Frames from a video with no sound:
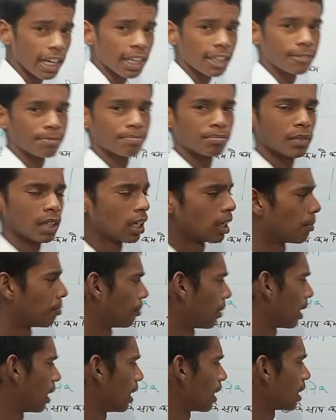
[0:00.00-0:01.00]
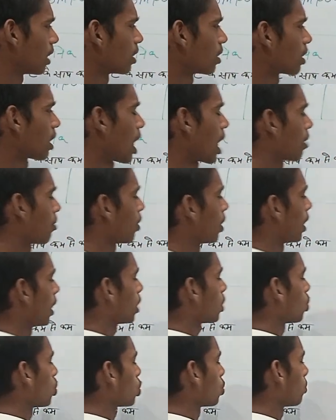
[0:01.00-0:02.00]
है पर लेकिन कार्बन
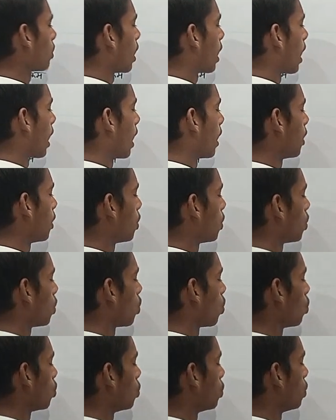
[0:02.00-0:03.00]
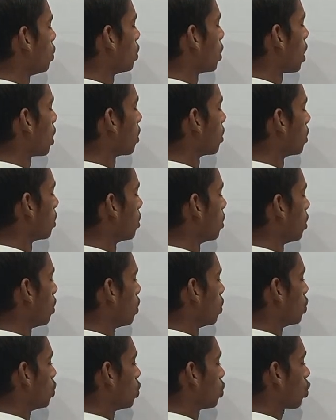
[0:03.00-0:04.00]
है तो उसमें हाइड्रोजन
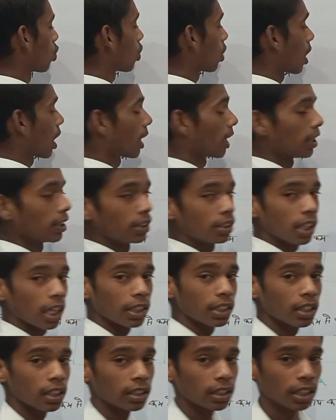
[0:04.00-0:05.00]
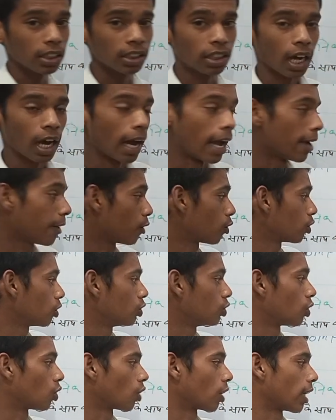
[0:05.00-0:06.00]
जुड़ना नहीं चाहिए यदि
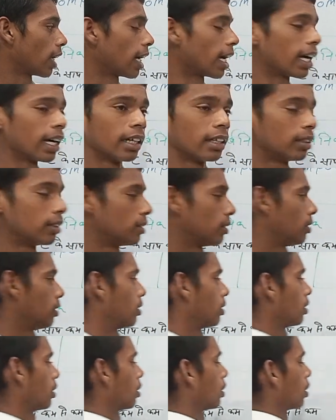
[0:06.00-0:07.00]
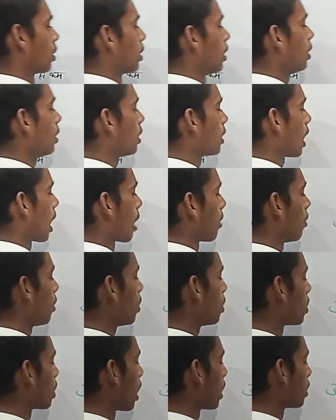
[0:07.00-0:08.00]
हाइड्रोजन जुड़ गया यदि
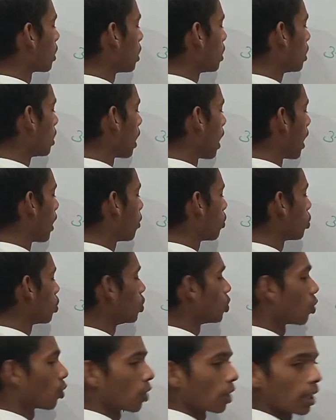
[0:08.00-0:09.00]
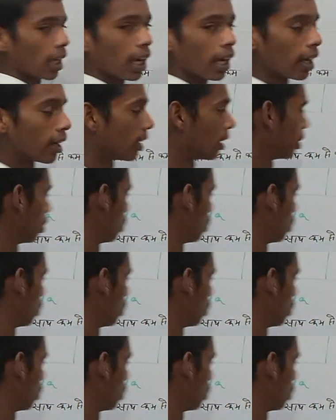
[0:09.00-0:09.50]
कार्बन के साथ यदि हाइड्रोजन जुड़ गया